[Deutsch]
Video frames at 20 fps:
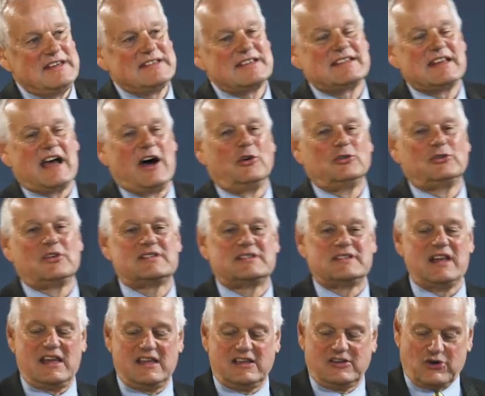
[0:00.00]
dieses Autos
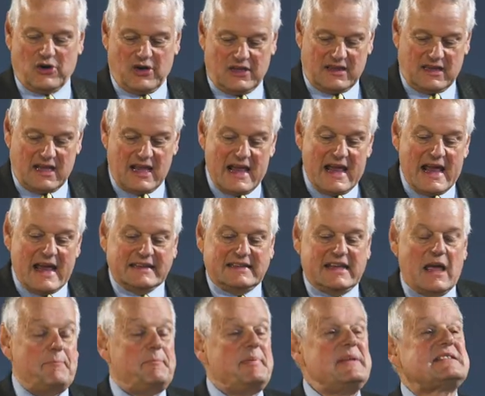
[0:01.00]
sehen können
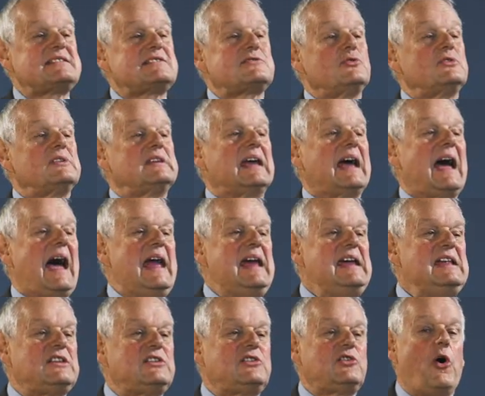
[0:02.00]
der bis zu
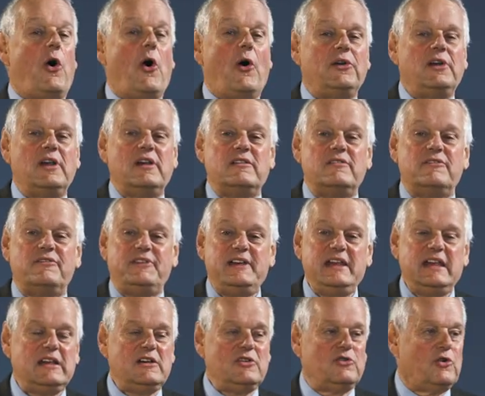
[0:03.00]
drei Tonnen
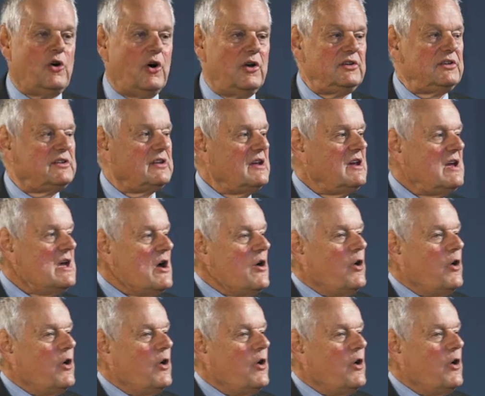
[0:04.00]
wiegen konnte